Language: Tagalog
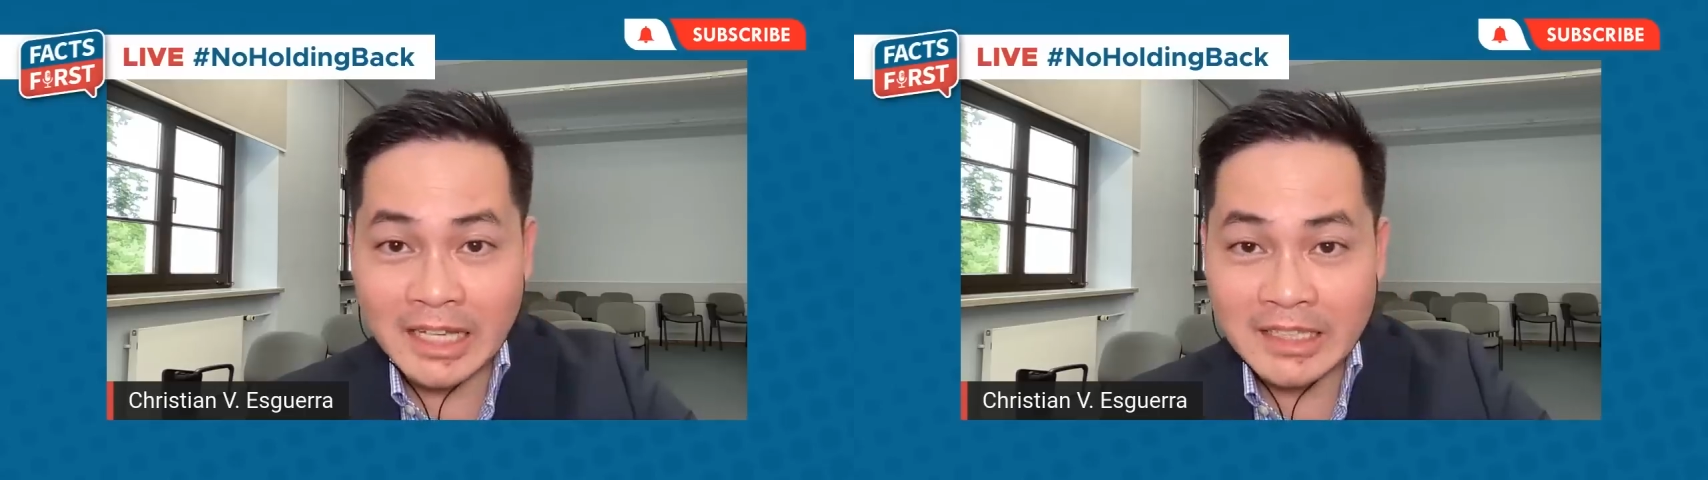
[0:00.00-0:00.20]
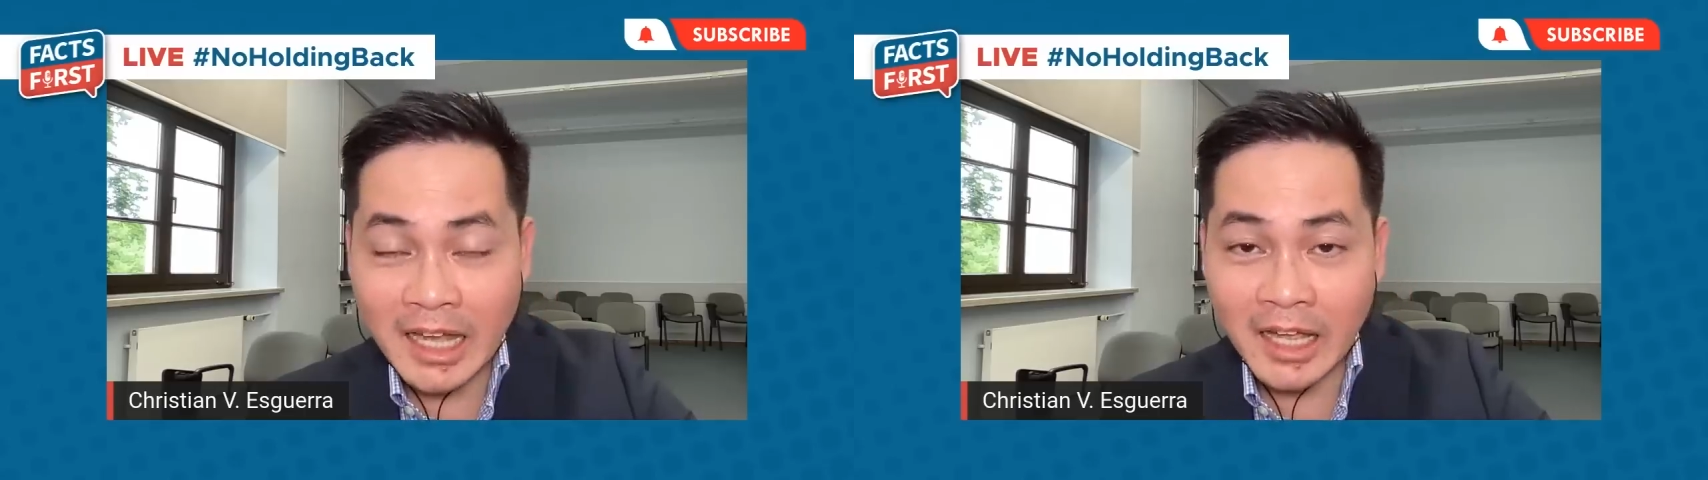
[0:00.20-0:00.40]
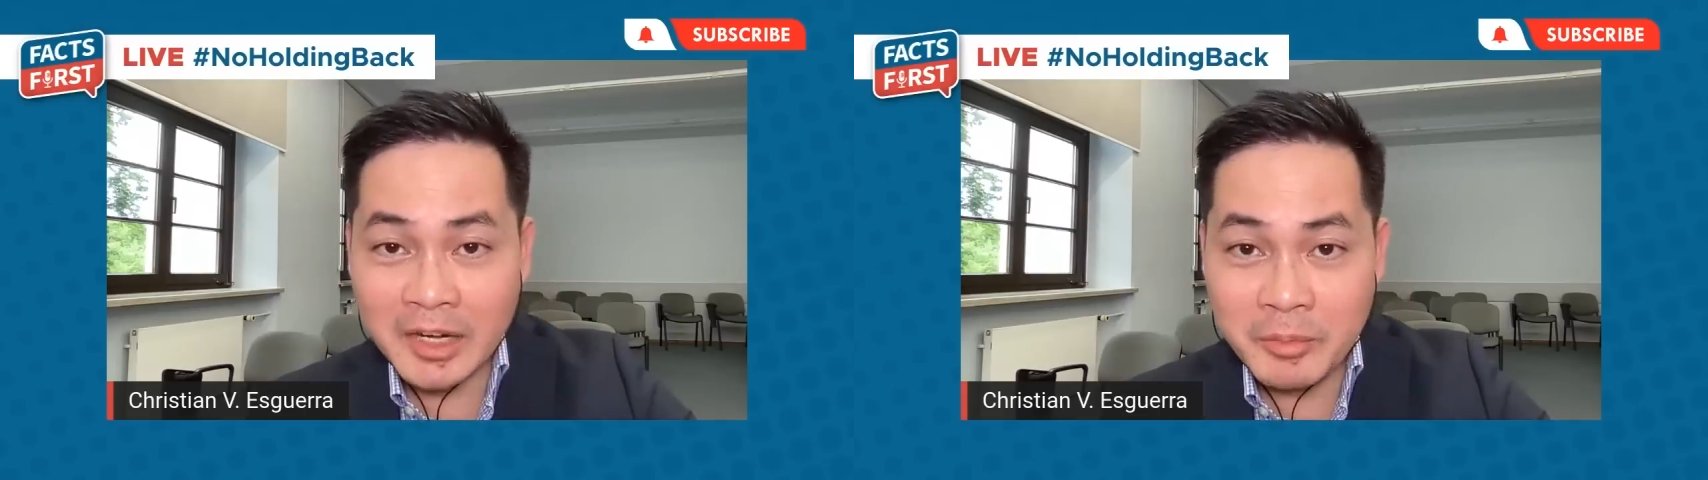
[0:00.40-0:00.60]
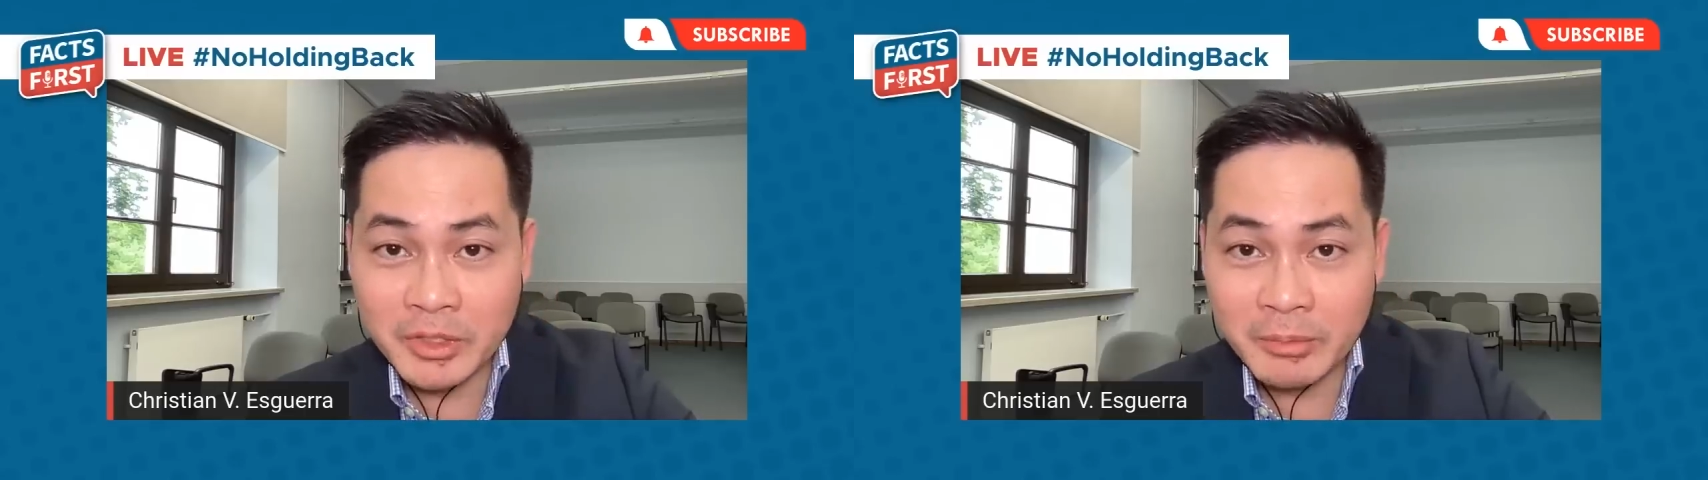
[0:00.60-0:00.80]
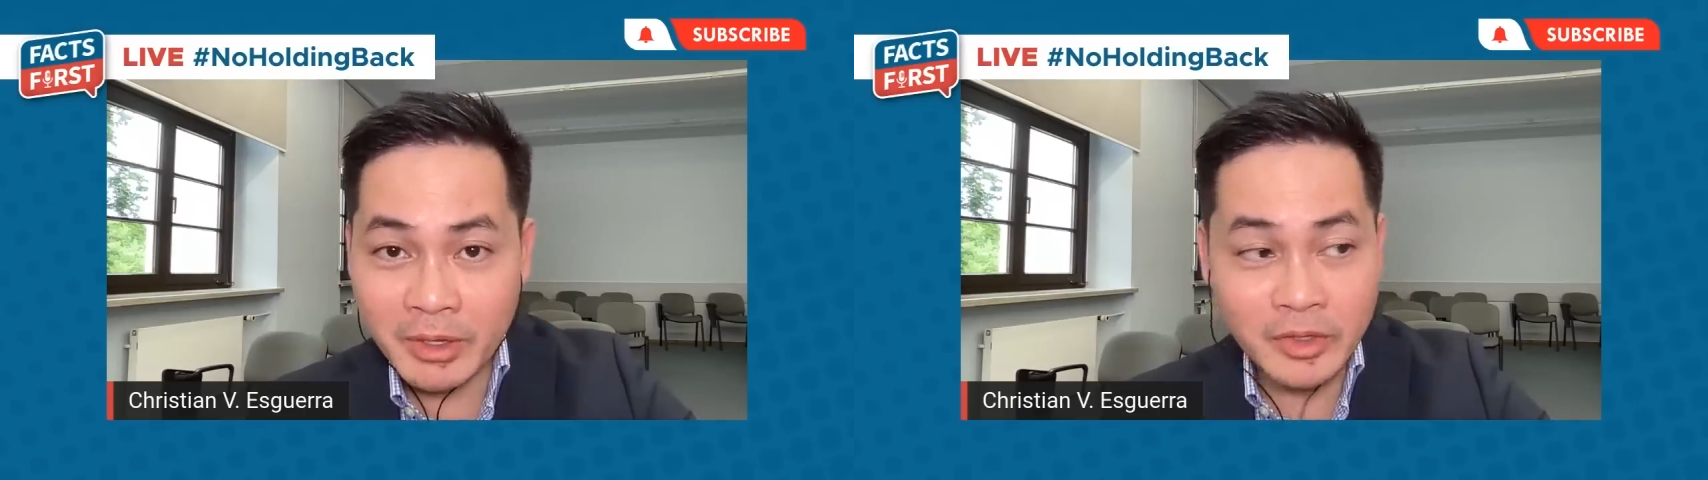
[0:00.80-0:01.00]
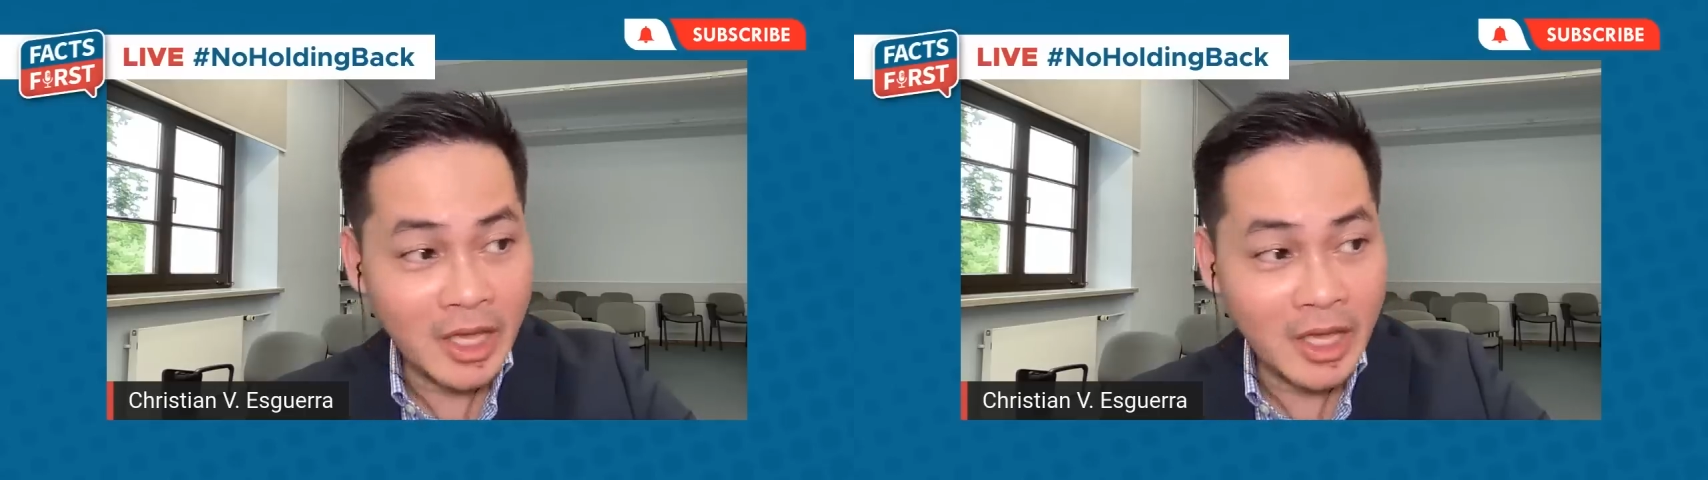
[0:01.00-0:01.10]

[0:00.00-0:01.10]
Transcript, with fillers: tatanggalin mo, di ba?